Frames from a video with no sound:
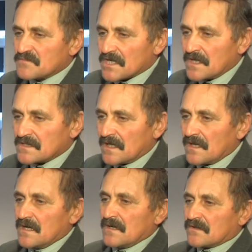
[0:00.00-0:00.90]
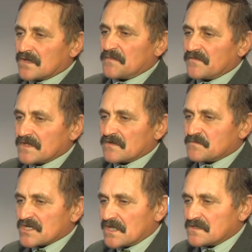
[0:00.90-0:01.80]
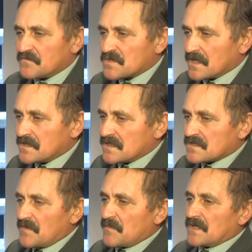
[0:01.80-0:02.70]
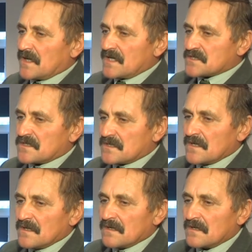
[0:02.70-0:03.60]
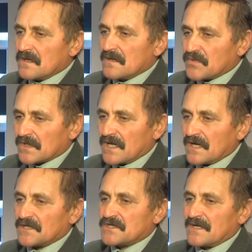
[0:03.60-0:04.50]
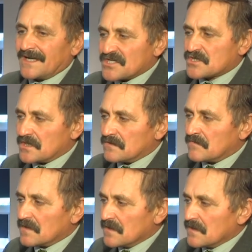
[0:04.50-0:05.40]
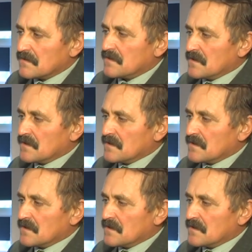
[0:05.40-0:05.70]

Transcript: Przegędza. Kto powiedział z mieszkańców Przegędzy, że mamy należeć, y, podlegać Leszczynom? I,